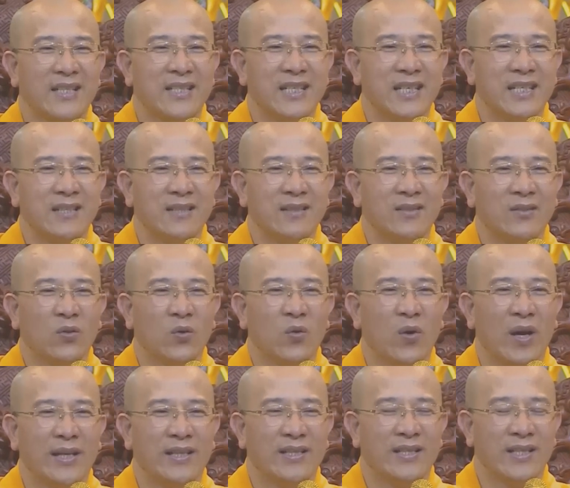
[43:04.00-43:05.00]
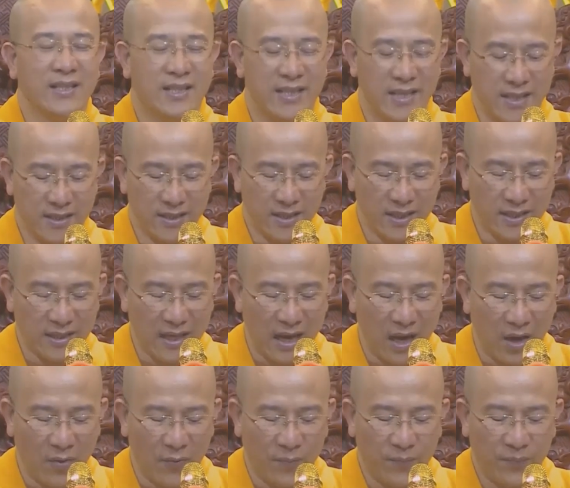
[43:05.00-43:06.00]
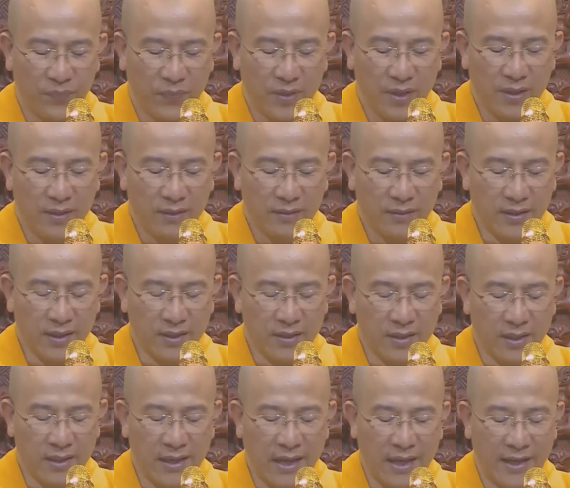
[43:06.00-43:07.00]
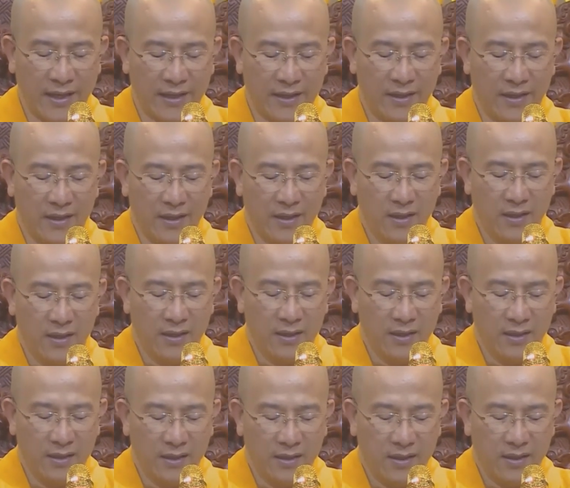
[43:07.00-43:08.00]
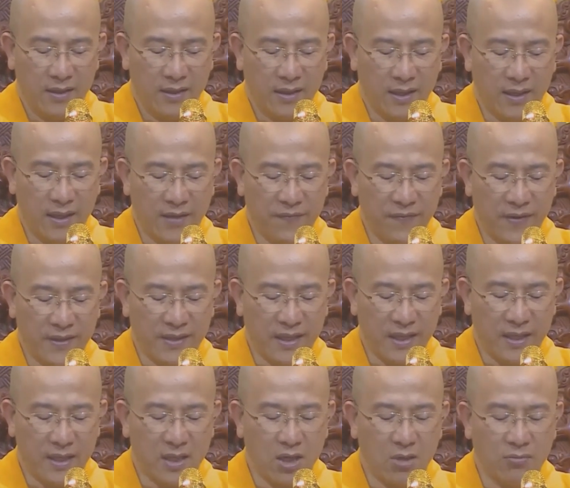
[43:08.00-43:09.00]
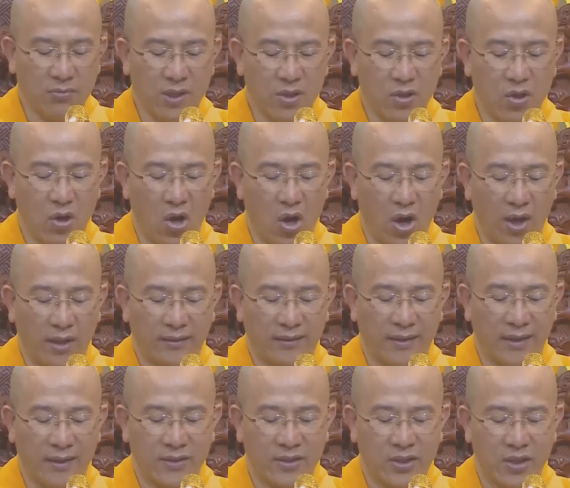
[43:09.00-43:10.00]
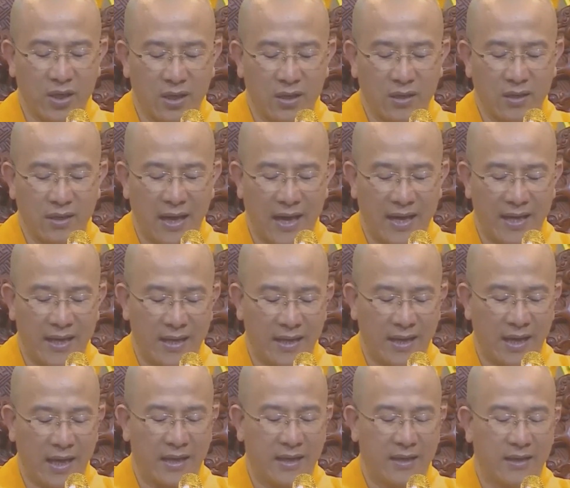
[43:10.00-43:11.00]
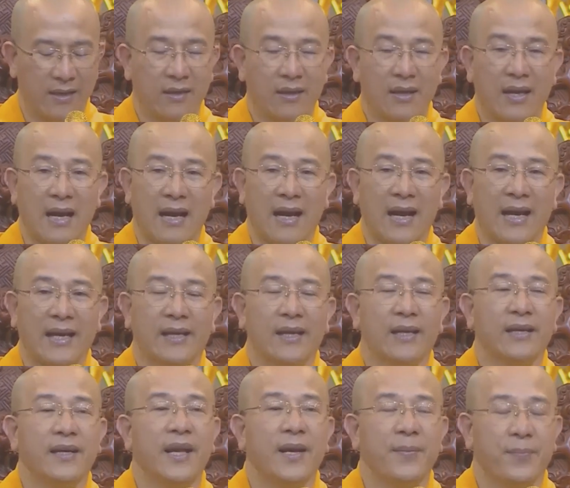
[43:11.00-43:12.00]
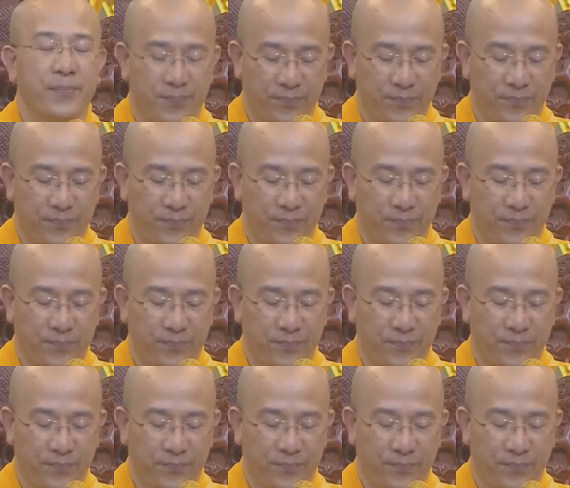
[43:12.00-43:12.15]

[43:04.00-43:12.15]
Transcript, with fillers: chính, tu hành chân chính thì sao? Thì người này, ở đây Phật dạy công đức của họ tăng trưởng cả ngày lẫn đêm.